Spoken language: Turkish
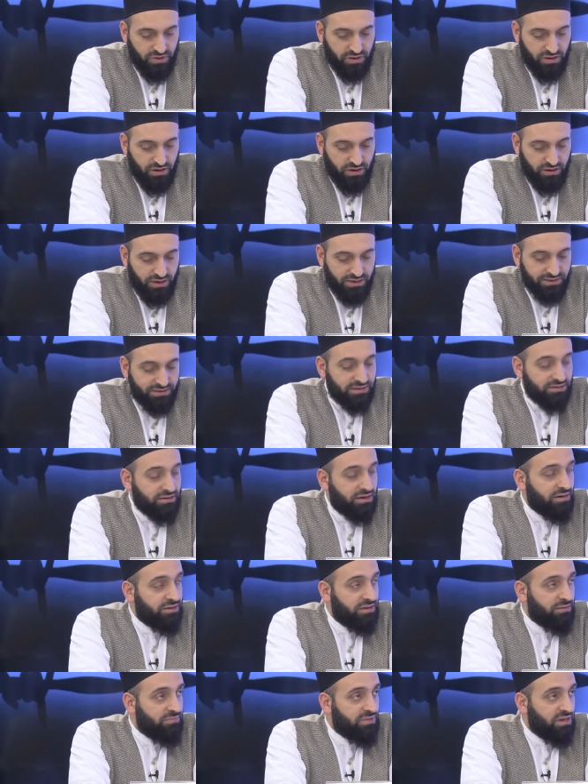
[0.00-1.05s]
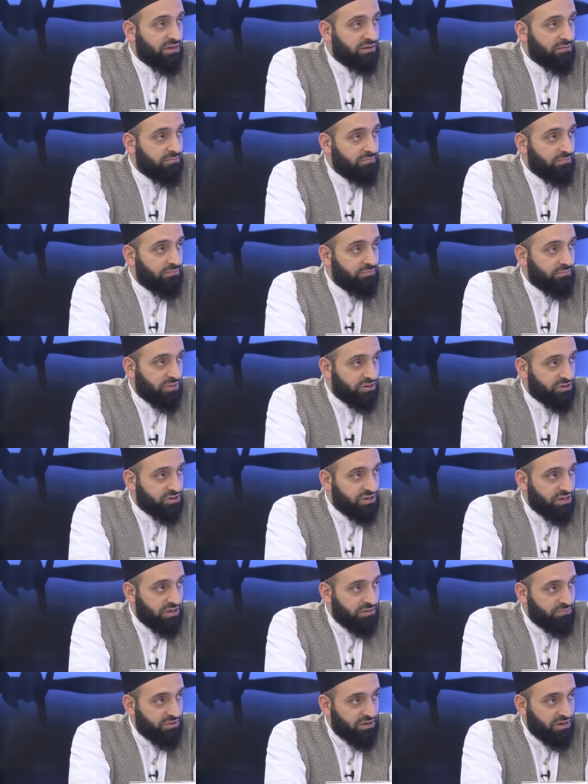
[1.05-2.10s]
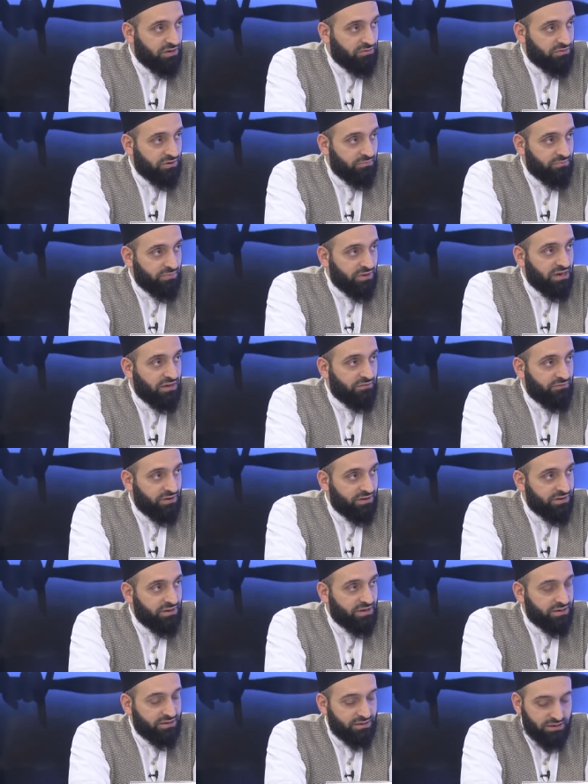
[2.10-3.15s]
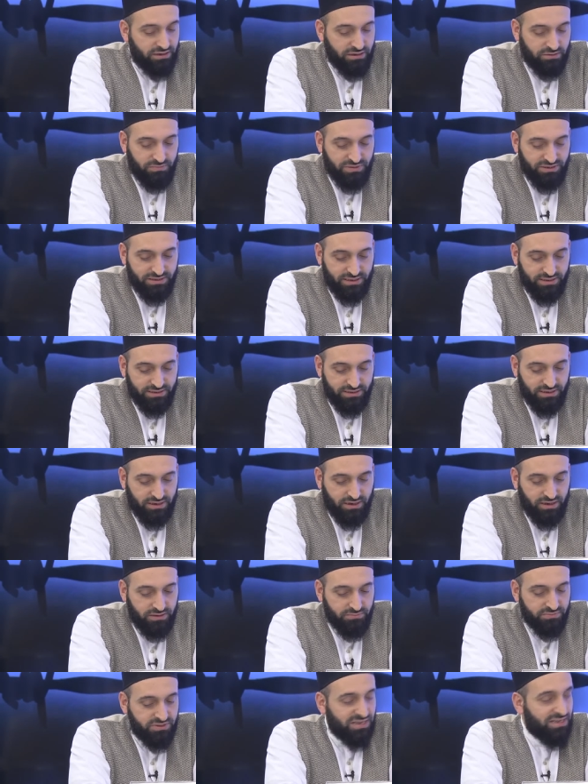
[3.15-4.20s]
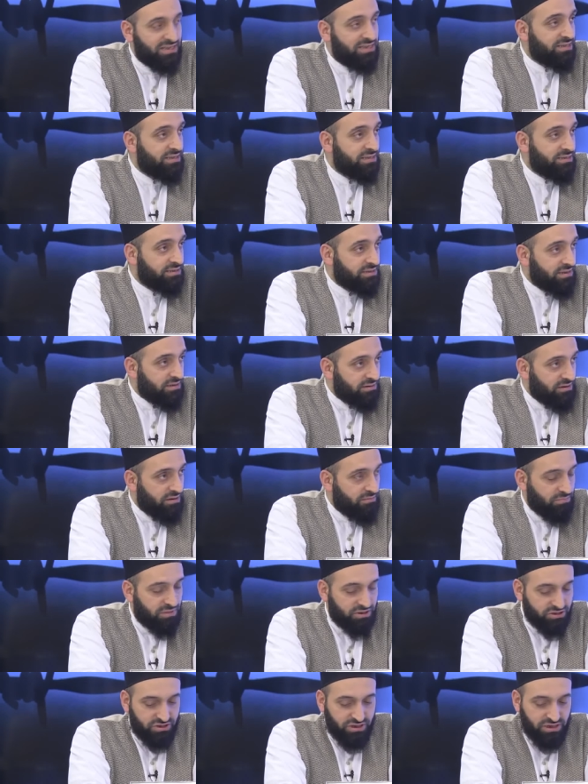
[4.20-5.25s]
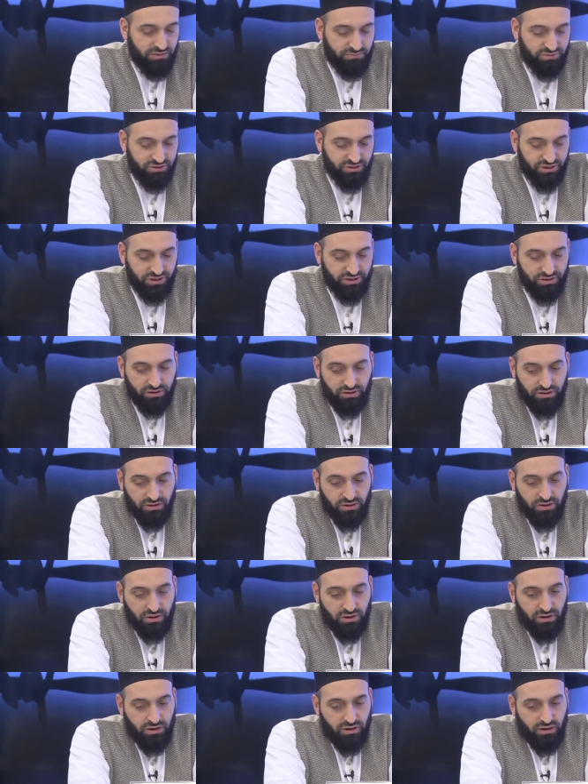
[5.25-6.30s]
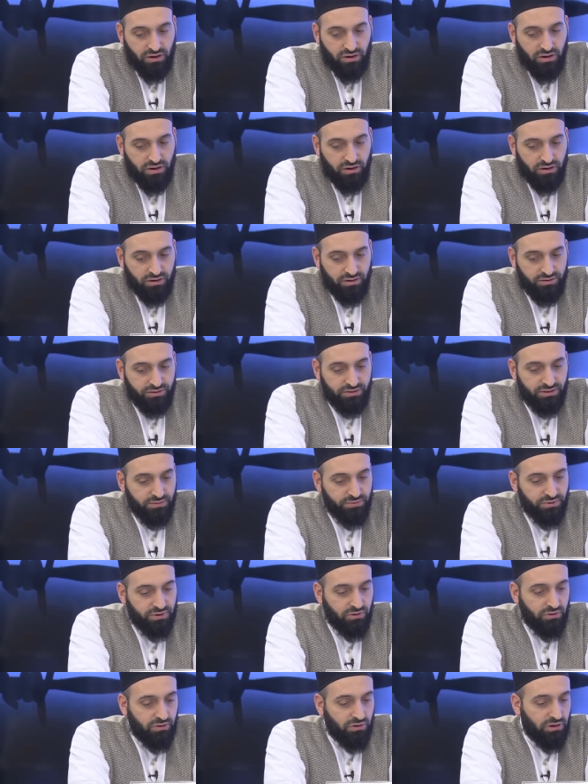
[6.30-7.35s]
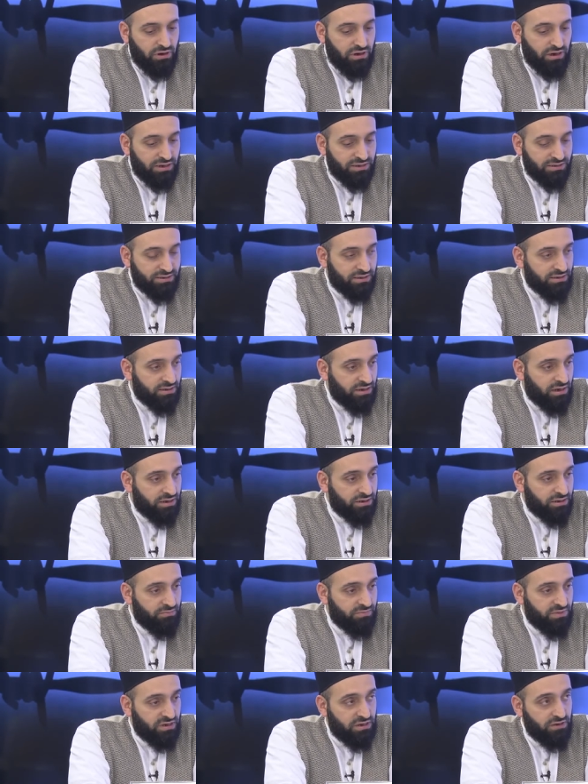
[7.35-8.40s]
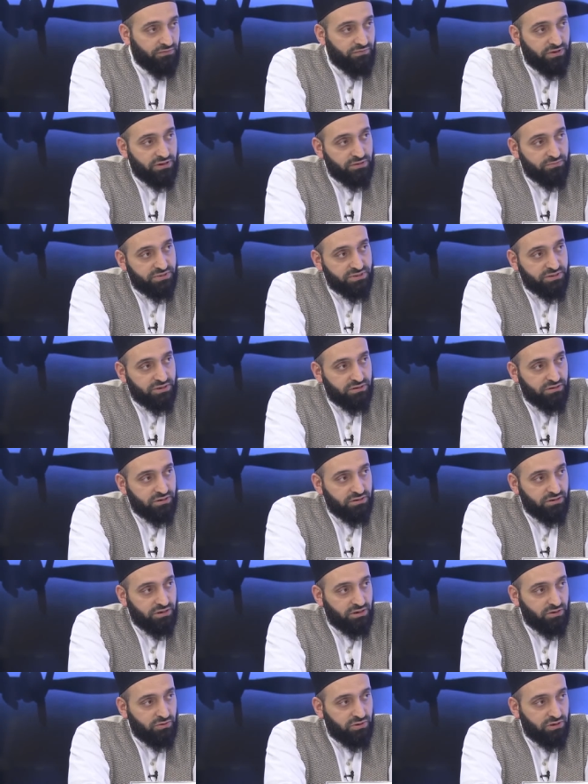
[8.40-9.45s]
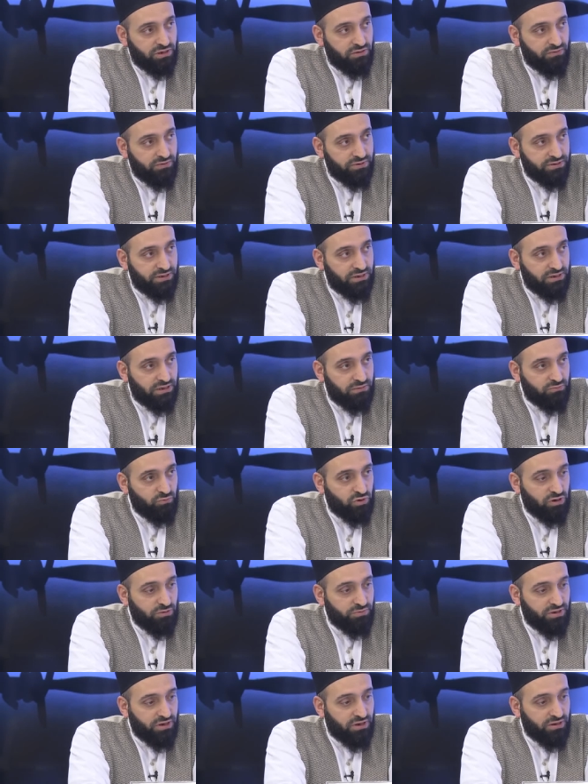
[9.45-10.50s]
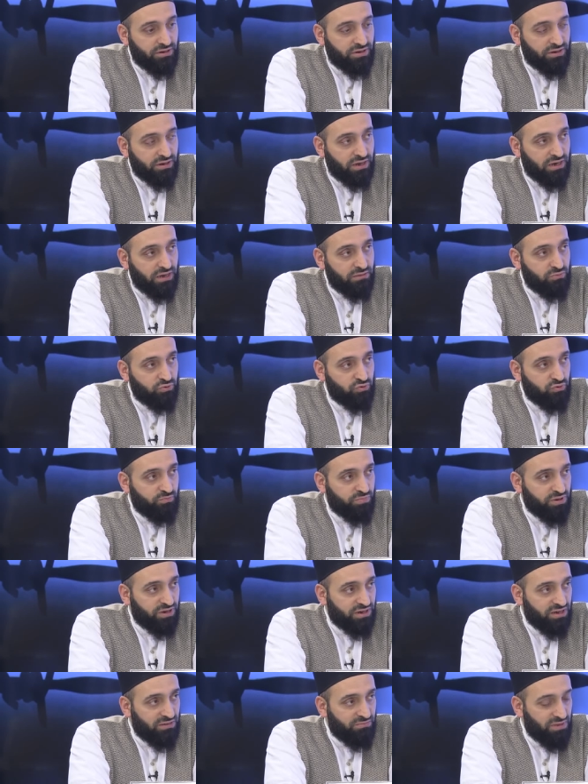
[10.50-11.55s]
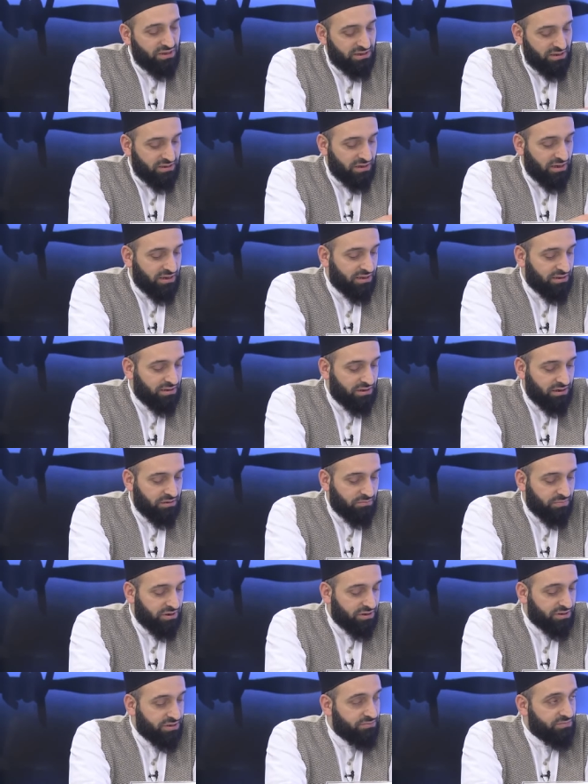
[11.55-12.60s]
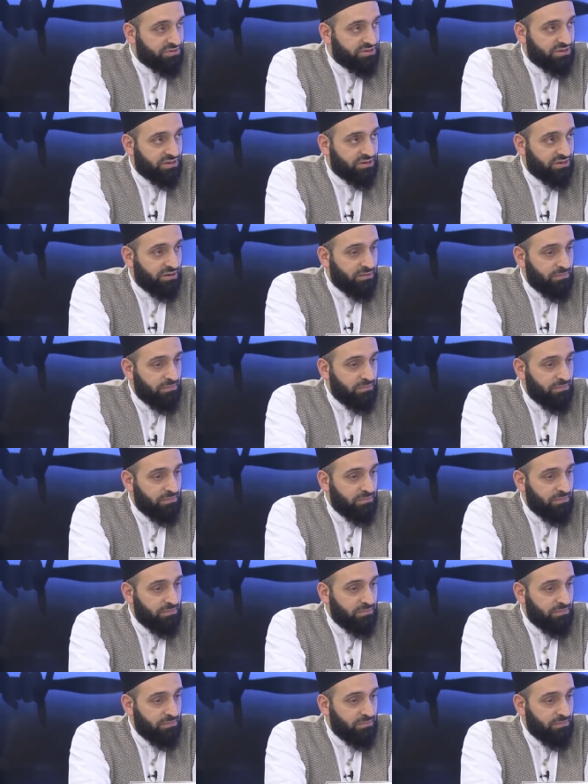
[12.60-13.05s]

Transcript: Hazreti Adem'den başlayan bir kavram. Yani fedakarlık meselesine geldiğimizde ilk insandan başlayan bir şey. E, Tabi Hazreti Adem'den Efendimiz sallallahu aleyhi ve sellem dönemine kadar gelen bütün peygamberlerin hayatlarına baktığımızda da